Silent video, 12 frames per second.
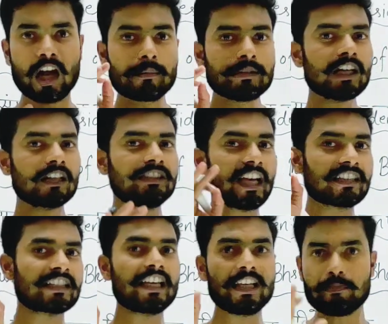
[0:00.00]
अब यह
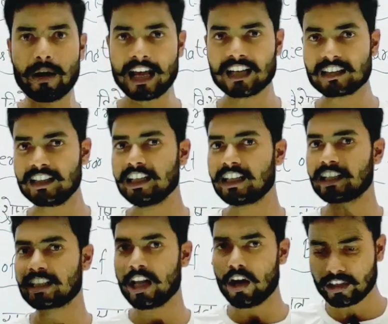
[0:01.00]
जैसे ही भारत लिख
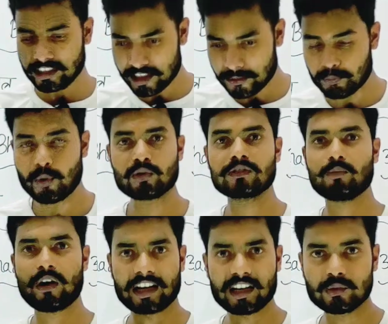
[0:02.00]
करके और यह पोस्ट
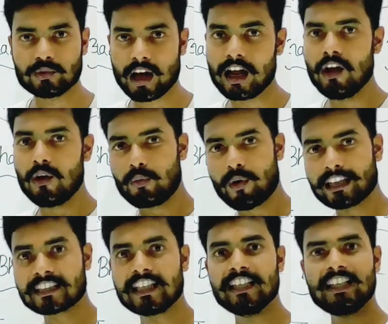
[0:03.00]
वायरल हुआ
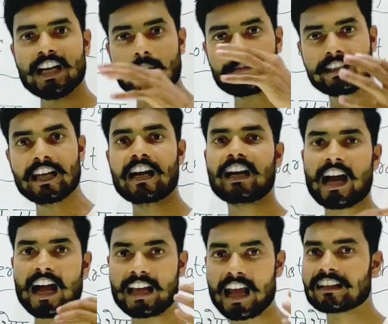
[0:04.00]
वैसे ही अब ये
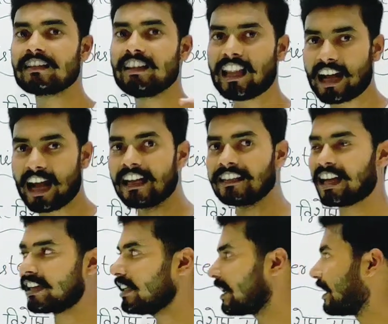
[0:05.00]
कायास लगाए
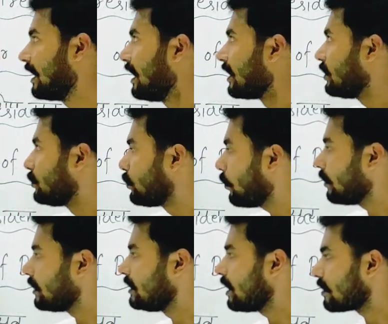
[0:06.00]
जाने लगे कि जो
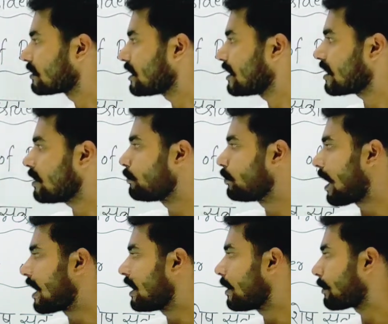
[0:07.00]
यह सेशन
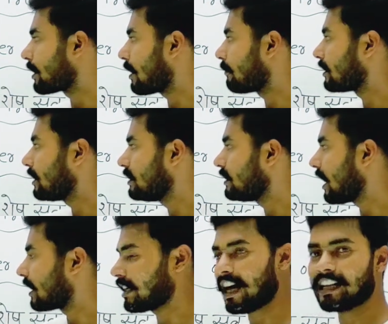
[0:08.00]
बुलाए हैं प्रधानमंत्री जी
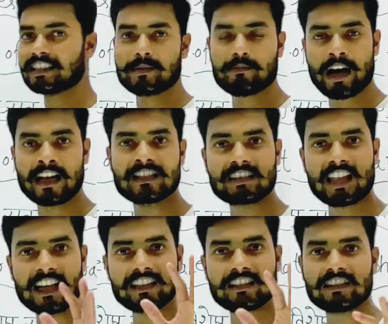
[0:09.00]
अट्ठारह से बाईस
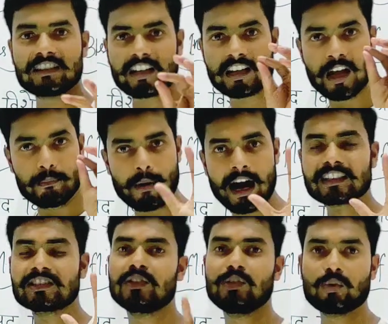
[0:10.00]
तारीख तक
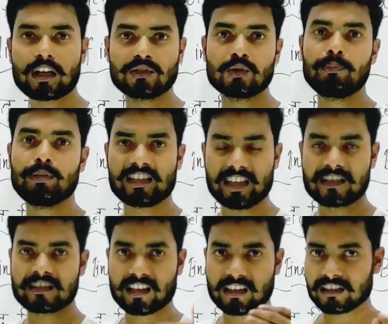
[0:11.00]
पांच दिनों का जो
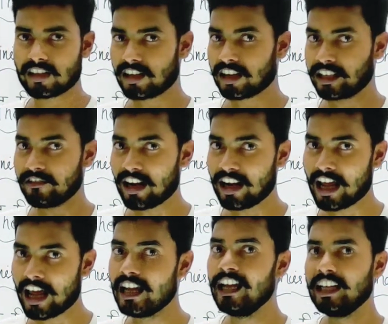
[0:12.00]
विशेष सत्र लगने वाला
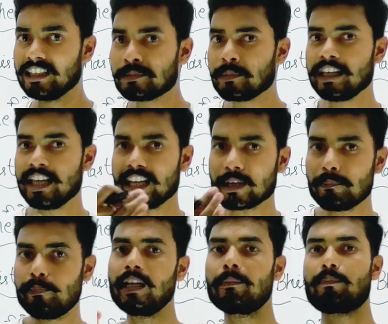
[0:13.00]
है इसमें एक
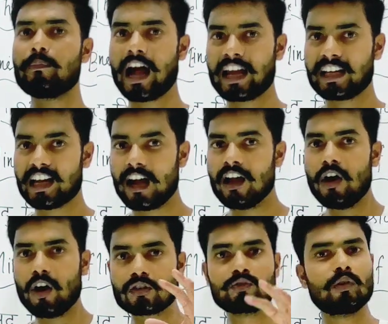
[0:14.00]
बिल आएगा
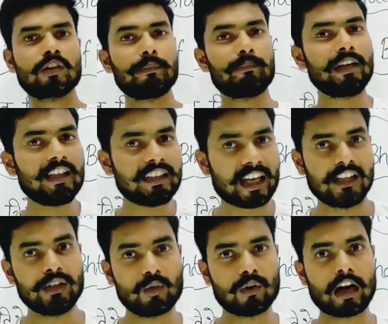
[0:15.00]
और जो कि बिल
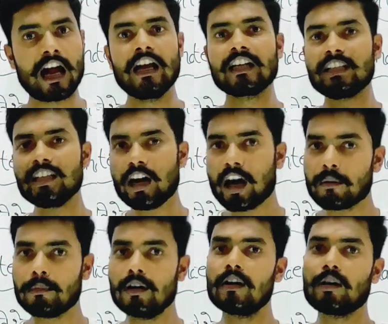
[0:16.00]
यही होगा कि
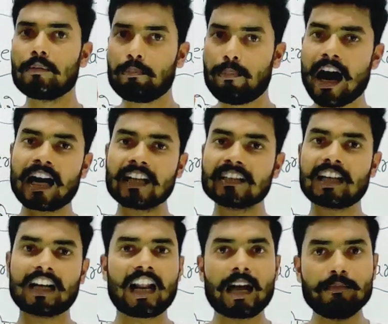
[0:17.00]
अब भारत
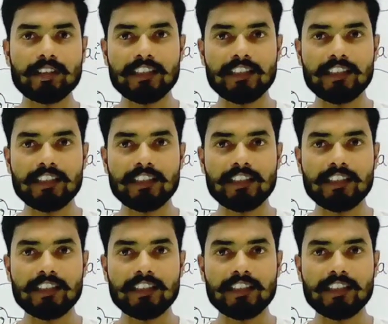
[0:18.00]
का नाम